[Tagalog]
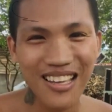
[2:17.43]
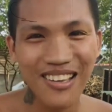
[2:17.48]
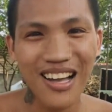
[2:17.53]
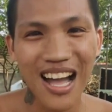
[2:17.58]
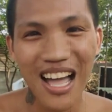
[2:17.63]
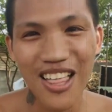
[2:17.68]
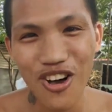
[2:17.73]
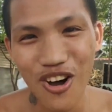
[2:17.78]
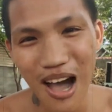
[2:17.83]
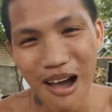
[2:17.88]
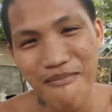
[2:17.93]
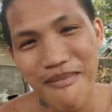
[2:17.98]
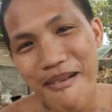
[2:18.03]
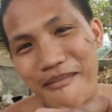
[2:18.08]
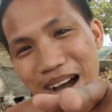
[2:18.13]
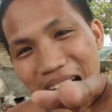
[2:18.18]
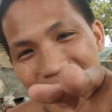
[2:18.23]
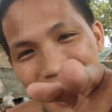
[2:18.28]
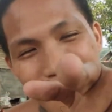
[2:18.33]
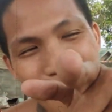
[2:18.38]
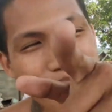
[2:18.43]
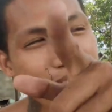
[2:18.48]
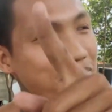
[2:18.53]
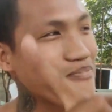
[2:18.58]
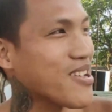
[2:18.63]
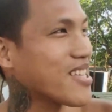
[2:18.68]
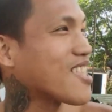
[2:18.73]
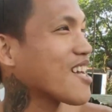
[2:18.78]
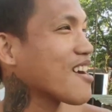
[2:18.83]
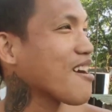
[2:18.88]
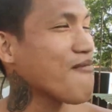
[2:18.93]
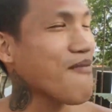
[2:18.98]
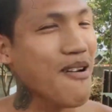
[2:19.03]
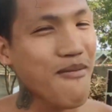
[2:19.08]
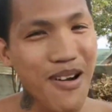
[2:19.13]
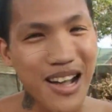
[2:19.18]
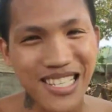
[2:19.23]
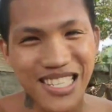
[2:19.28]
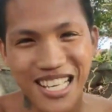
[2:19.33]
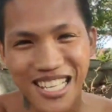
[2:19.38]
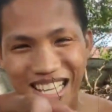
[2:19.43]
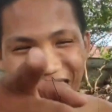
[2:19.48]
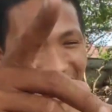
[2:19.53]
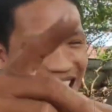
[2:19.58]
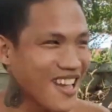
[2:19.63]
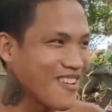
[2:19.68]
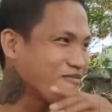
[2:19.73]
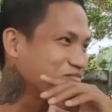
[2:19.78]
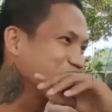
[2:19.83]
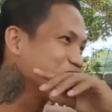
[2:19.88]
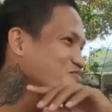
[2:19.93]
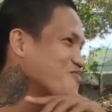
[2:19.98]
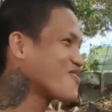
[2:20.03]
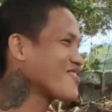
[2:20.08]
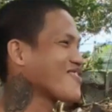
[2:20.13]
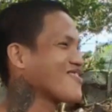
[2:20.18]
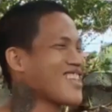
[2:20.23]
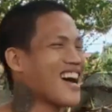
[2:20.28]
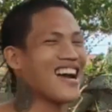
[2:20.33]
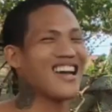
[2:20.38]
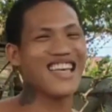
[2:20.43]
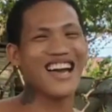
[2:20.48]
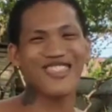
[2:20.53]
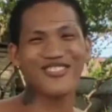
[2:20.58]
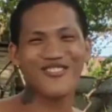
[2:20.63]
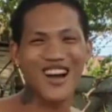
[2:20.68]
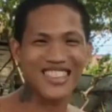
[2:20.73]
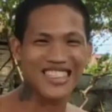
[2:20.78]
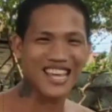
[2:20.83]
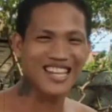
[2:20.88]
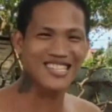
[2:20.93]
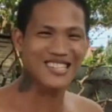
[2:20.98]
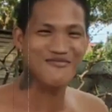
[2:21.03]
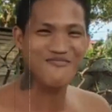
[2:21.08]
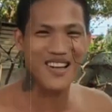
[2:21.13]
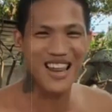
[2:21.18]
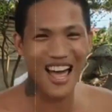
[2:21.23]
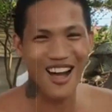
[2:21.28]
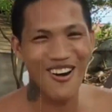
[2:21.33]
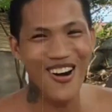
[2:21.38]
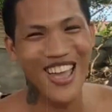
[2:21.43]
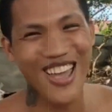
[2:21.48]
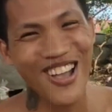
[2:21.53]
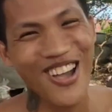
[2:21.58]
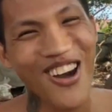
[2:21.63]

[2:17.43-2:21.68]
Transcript: ano, habang maaga pa, pwede ka pa mag-chat kay... Tangina, tumatalsik pa lang.